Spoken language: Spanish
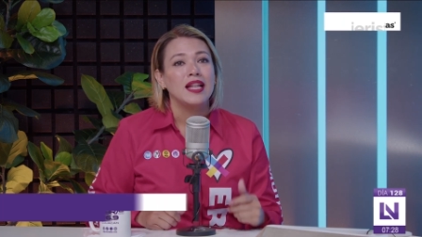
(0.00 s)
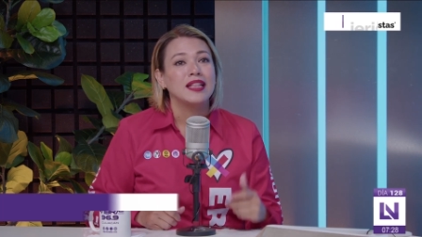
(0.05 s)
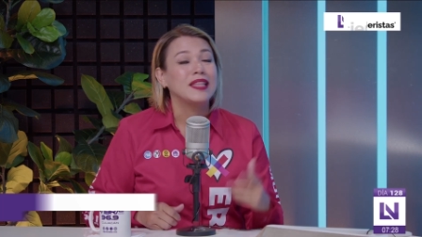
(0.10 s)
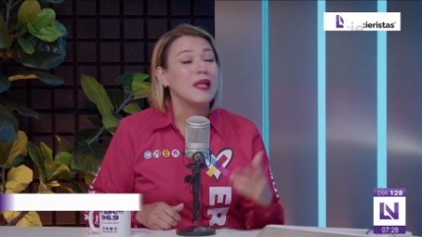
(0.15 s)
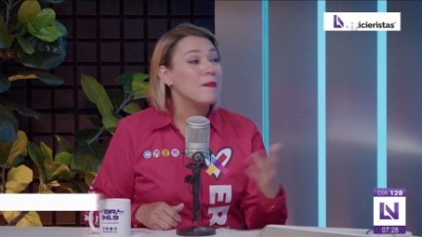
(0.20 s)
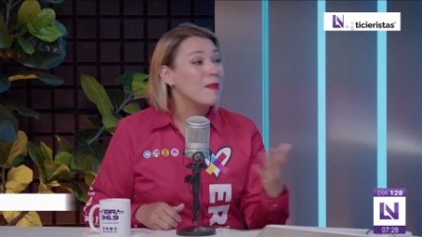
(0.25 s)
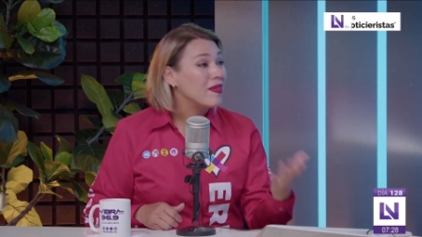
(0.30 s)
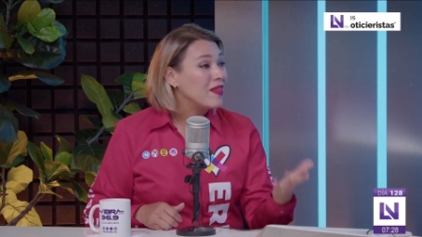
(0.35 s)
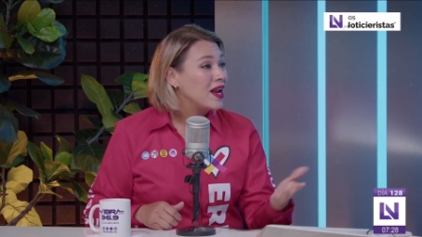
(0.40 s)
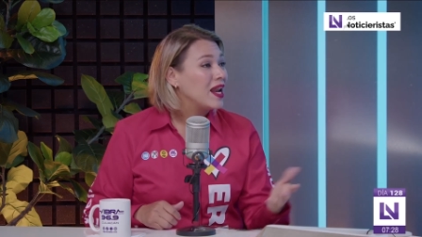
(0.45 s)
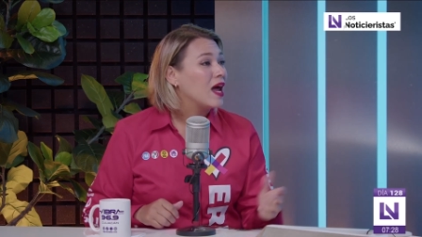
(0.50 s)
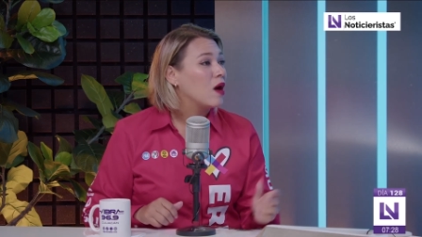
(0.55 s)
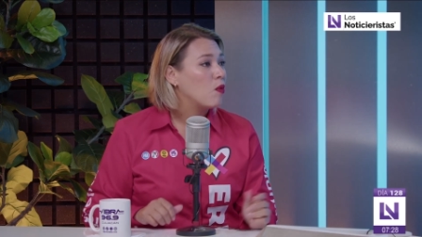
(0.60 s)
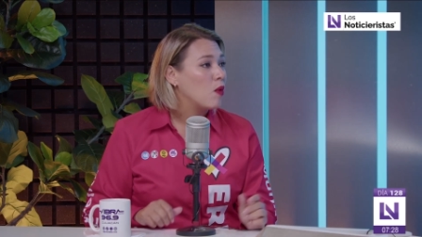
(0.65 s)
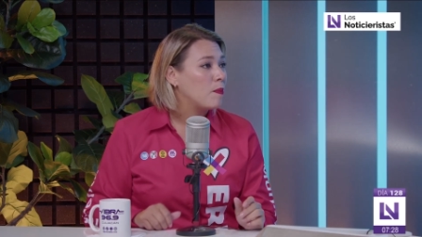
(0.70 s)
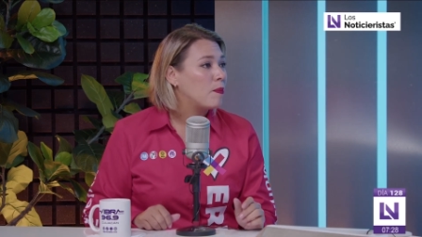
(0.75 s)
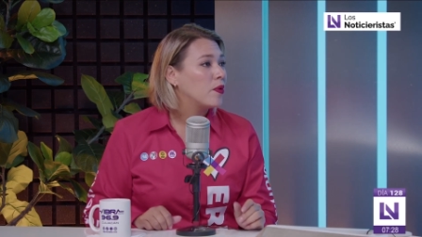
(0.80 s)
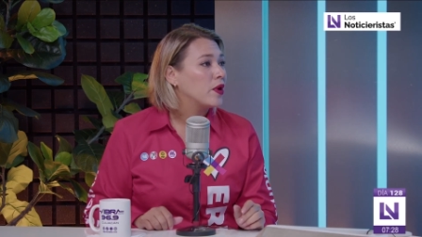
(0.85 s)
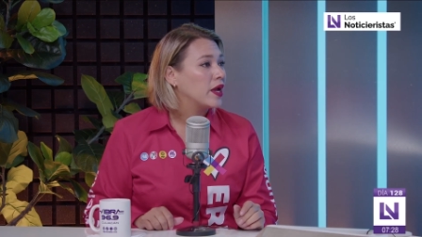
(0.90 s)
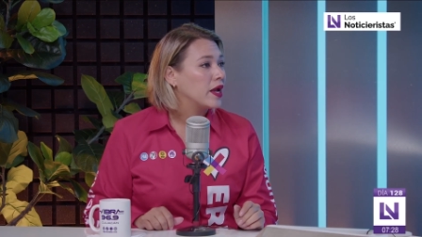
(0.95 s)
El tema del
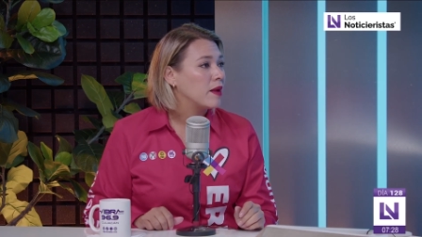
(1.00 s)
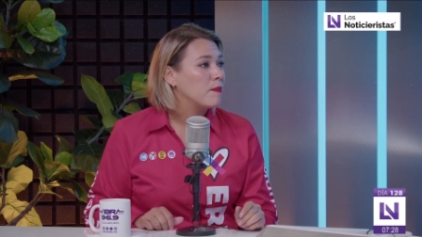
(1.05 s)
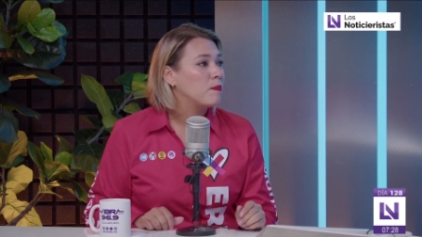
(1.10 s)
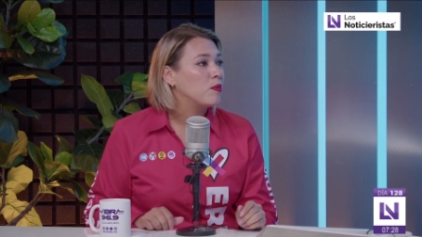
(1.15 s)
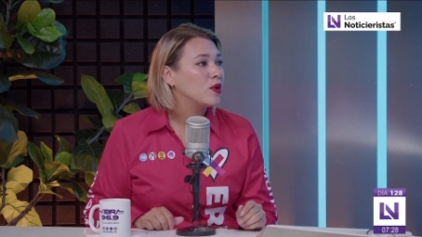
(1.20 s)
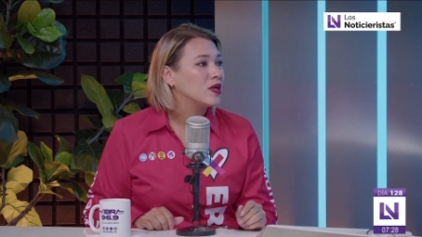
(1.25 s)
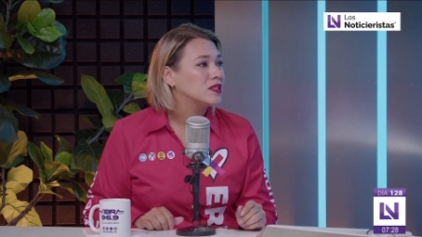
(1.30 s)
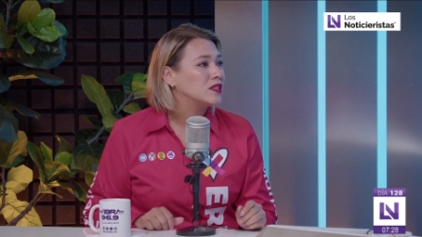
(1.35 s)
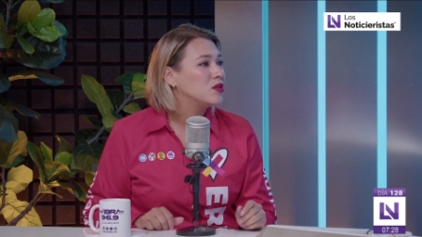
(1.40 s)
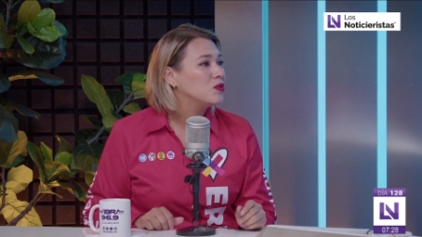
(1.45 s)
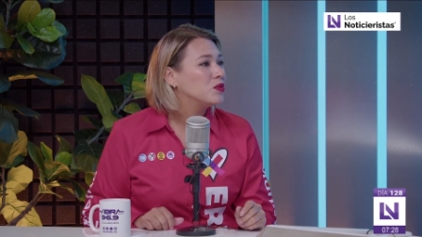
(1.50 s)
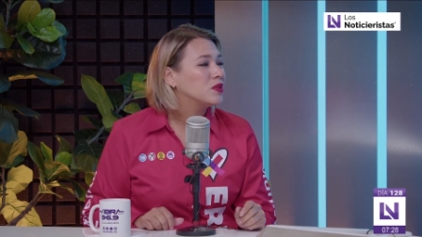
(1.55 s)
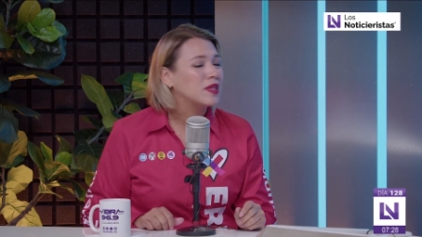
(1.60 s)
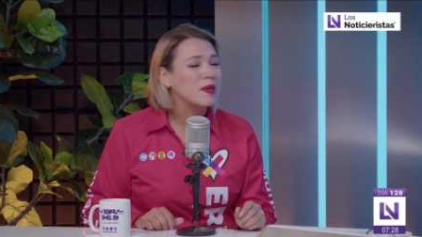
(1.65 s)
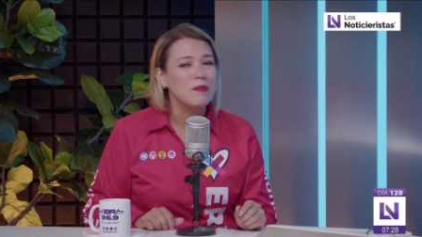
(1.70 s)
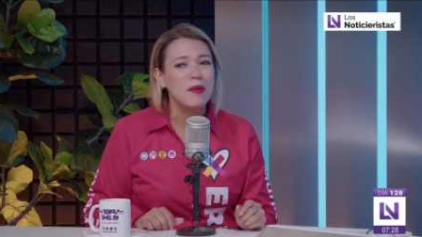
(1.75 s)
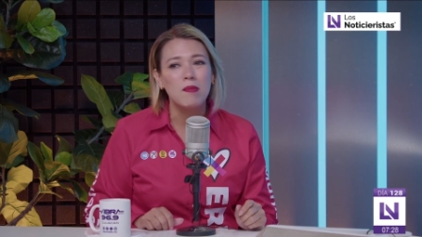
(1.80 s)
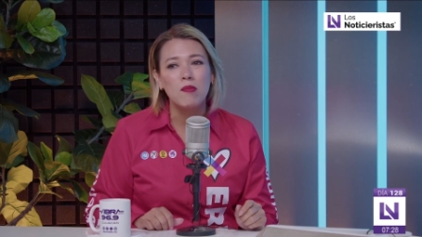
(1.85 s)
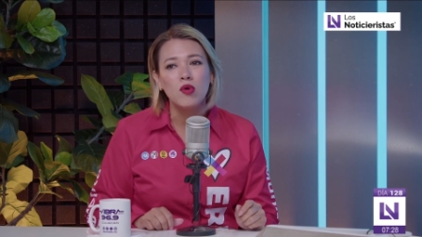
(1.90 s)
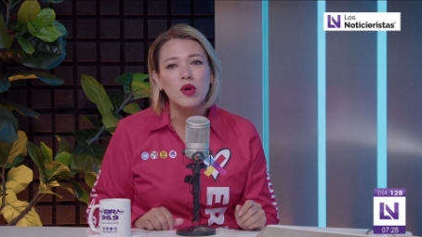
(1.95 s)
agua, por ejemplo, ha sido un
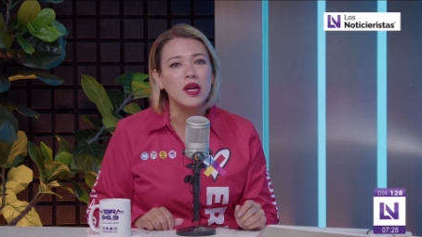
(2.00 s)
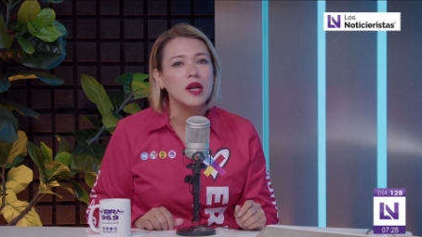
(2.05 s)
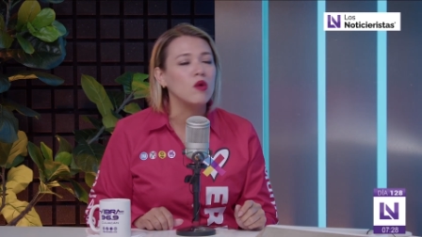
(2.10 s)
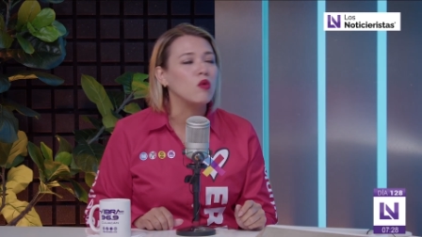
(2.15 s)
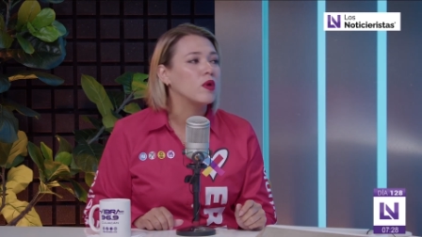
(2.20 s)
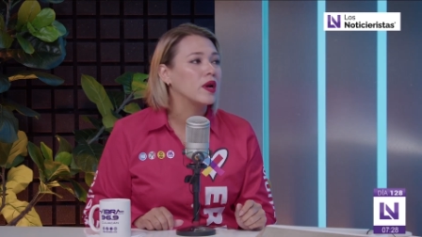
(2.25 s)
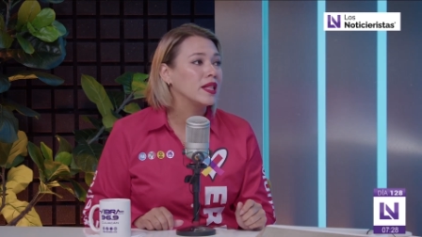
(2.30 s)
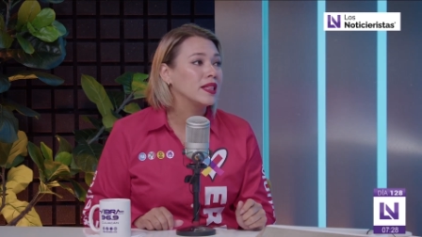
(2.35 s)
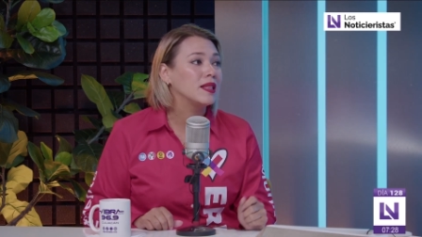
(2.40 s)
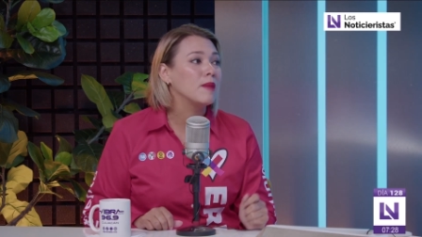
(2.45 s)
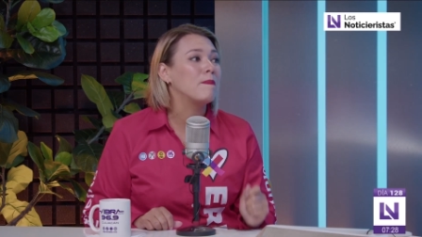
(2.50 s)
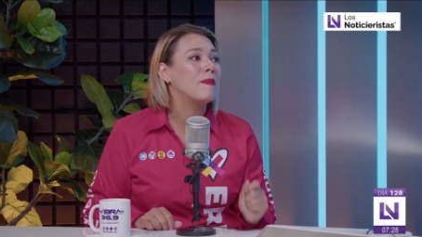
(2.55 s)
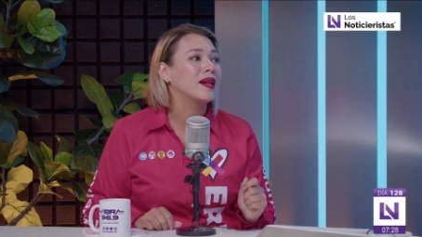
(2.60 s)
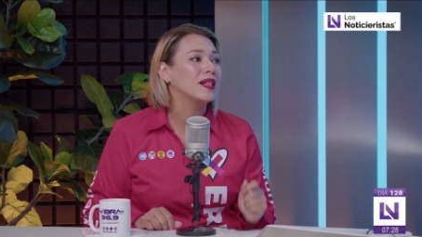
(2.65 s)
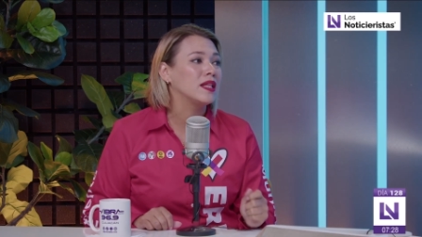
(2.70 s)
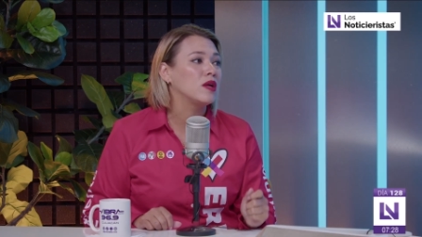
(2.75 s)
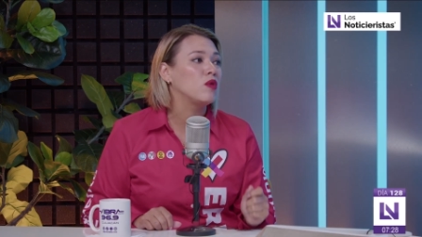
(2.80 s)
tema muy recurrente,